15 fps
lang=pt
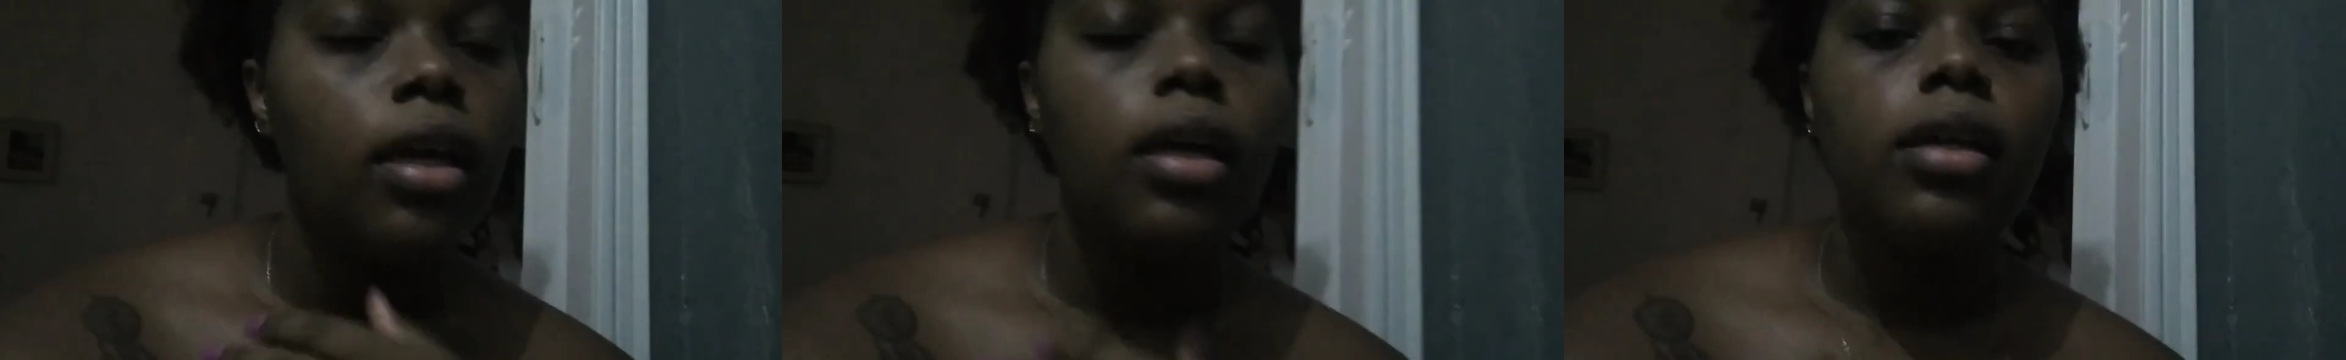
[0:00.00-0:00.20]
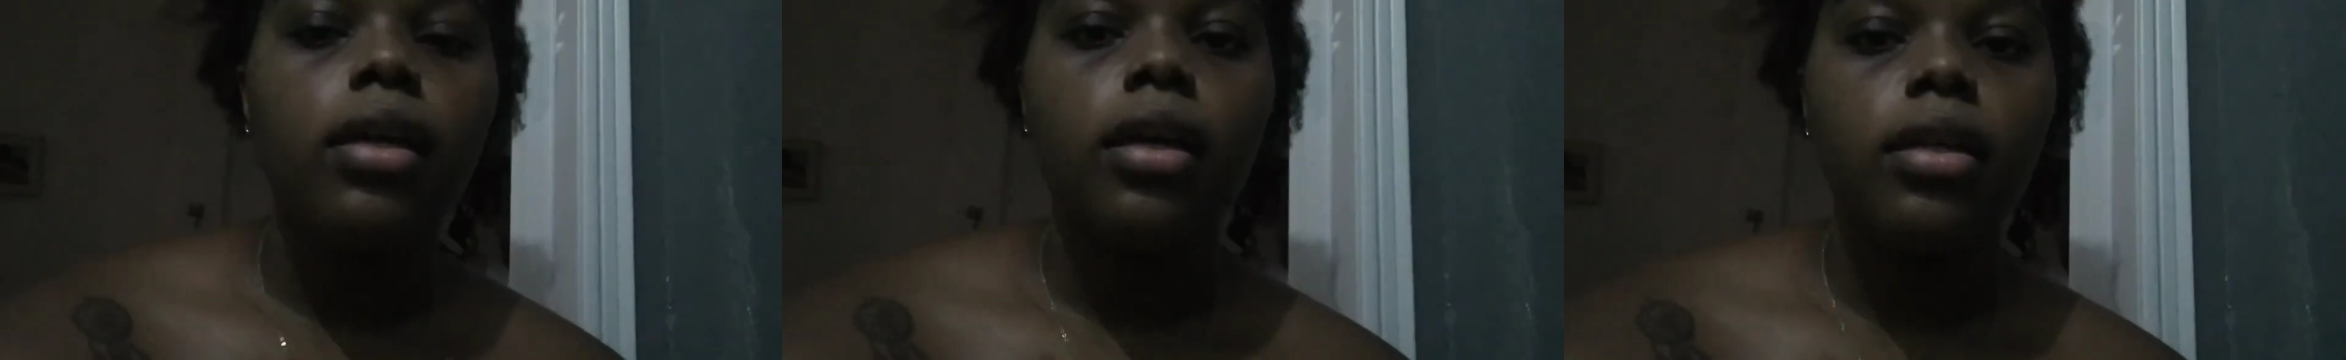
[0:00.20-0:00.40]

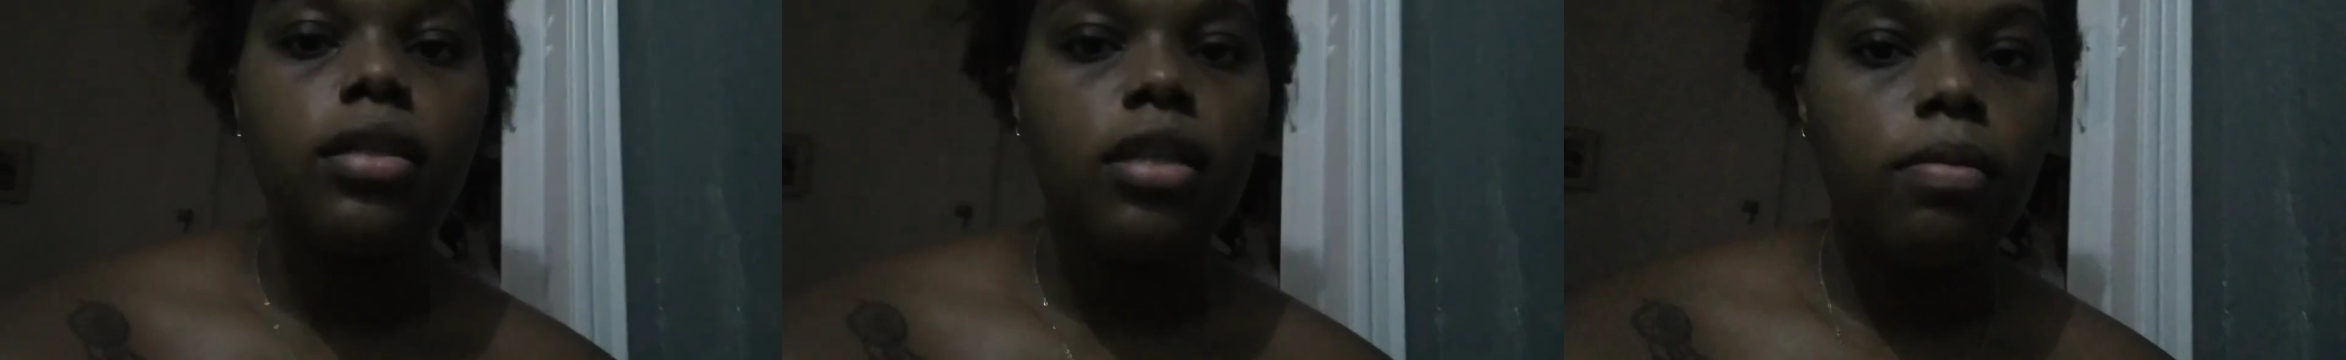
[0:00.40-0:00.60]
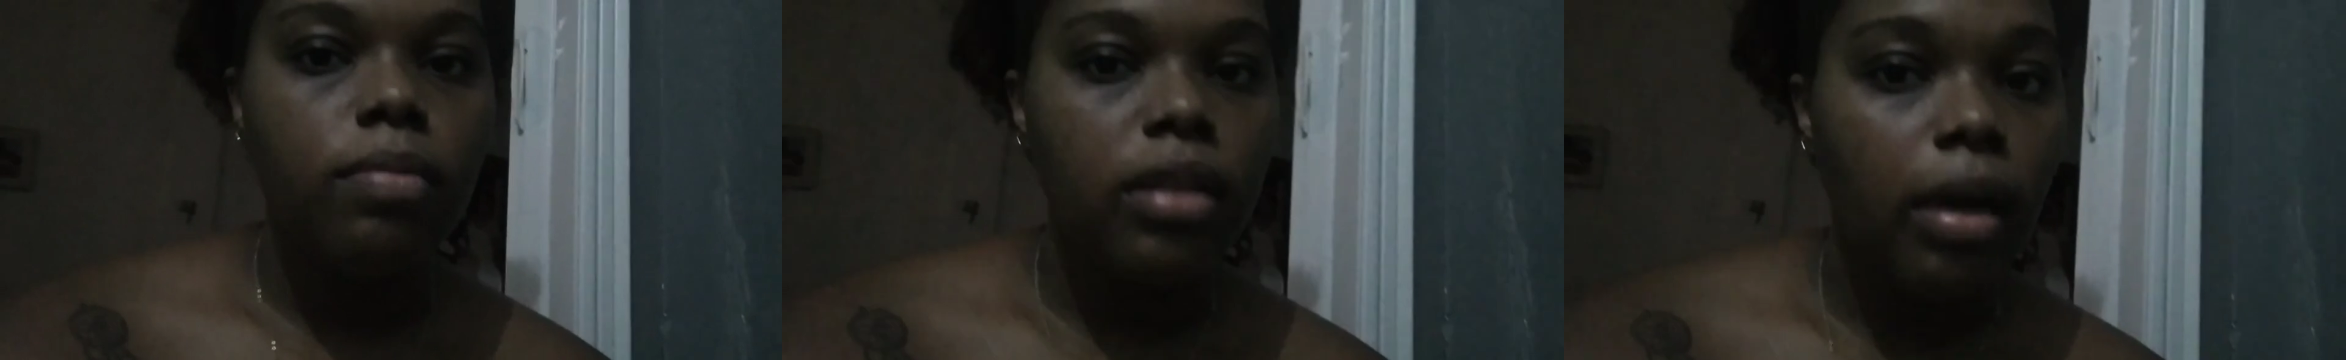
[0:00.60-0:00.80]
quem
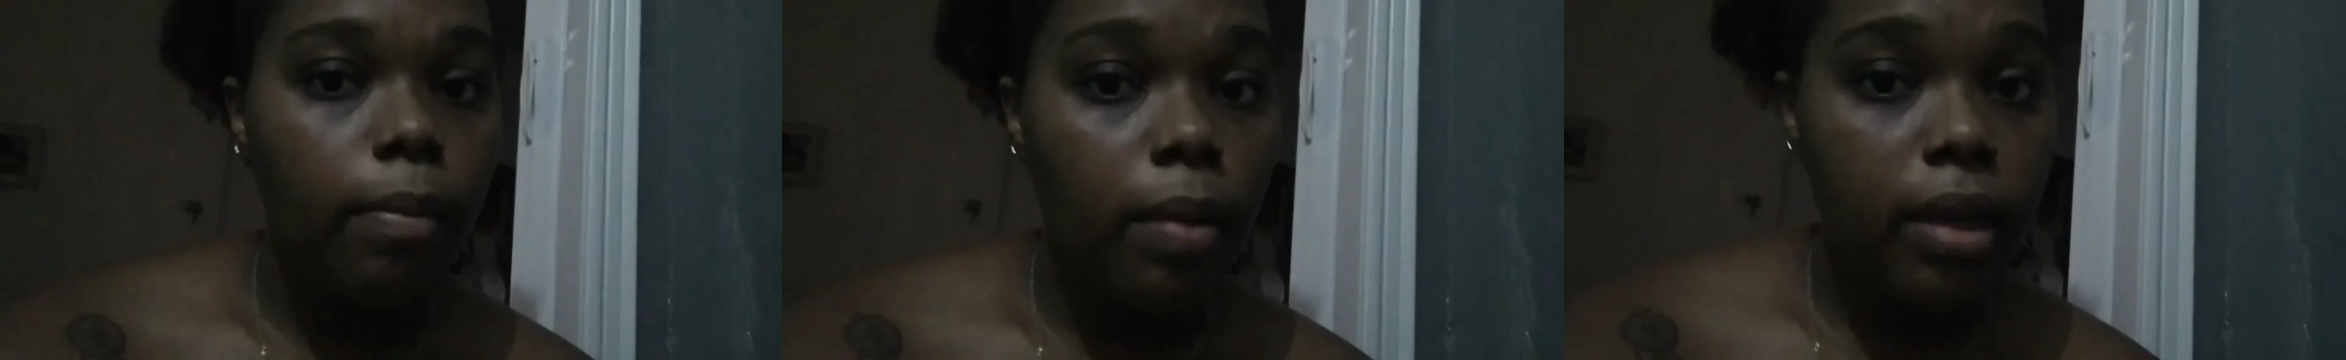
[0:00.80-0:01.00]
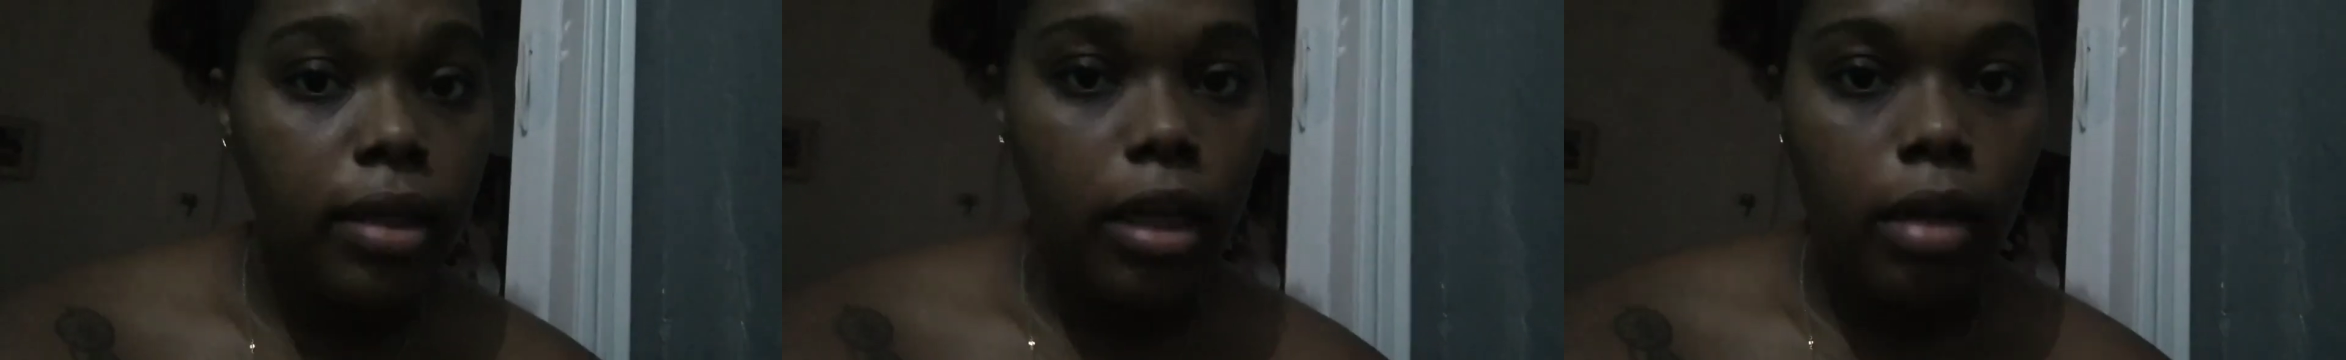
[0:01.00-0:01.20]
quiser me dar
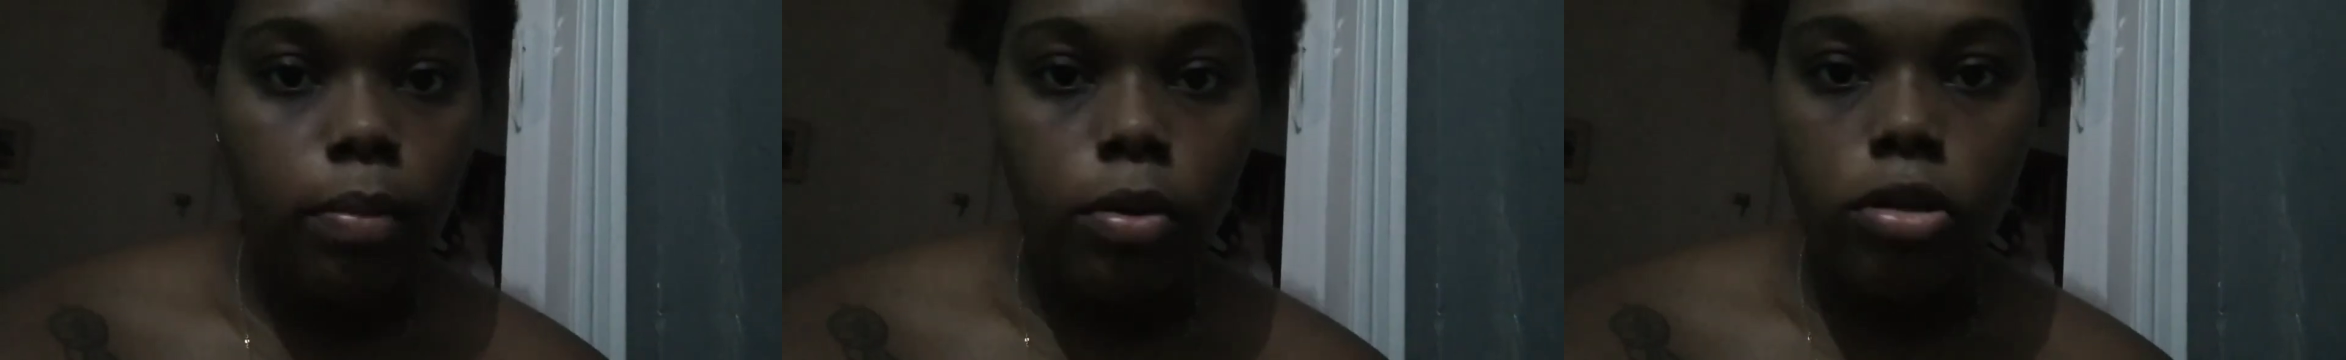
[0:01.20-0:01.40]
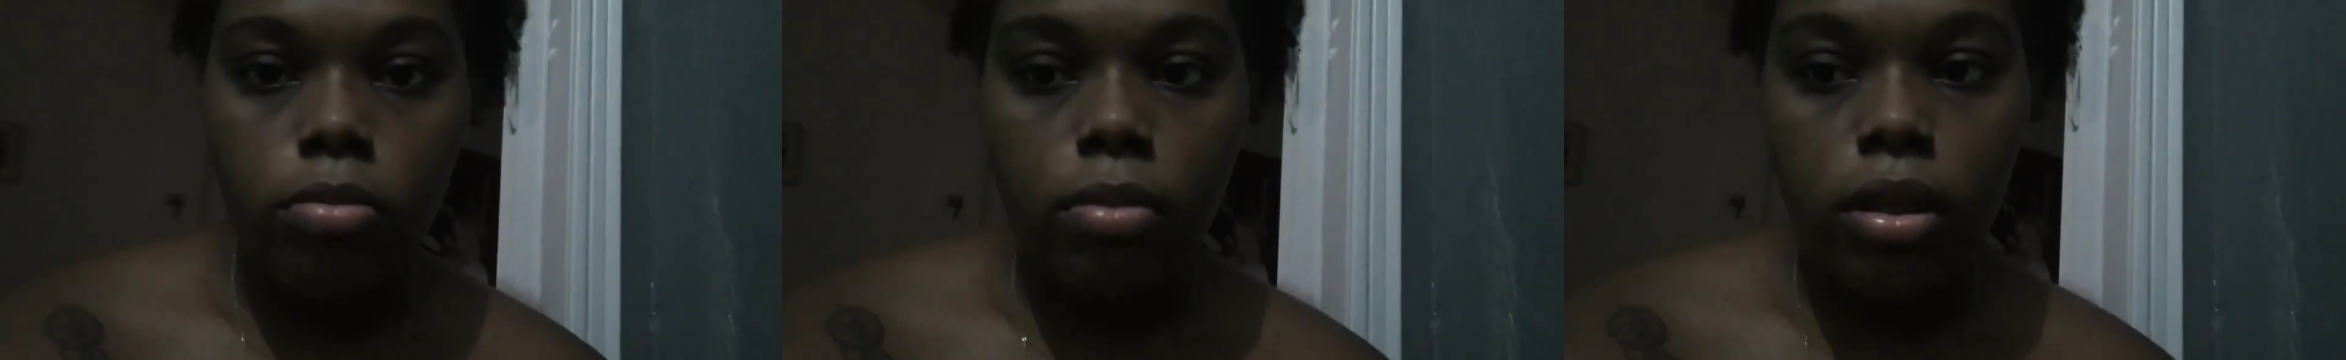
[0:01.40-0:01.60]
panela pode me